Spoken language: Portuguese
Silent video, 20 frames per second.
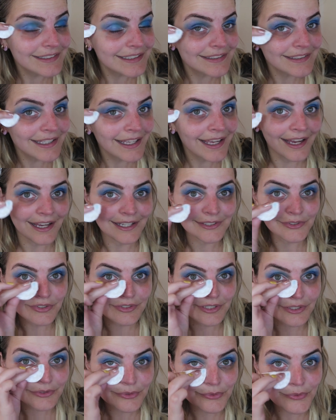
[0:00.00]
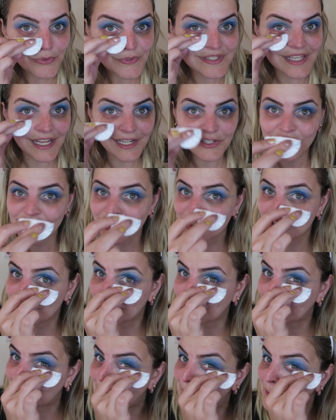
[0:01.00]
dando errado, tá tudo
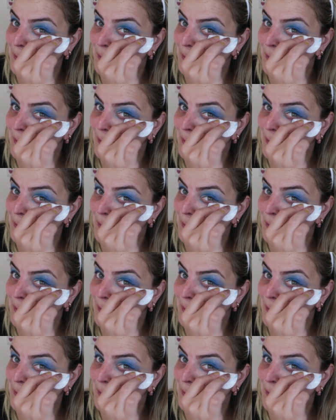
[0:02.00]
certinho.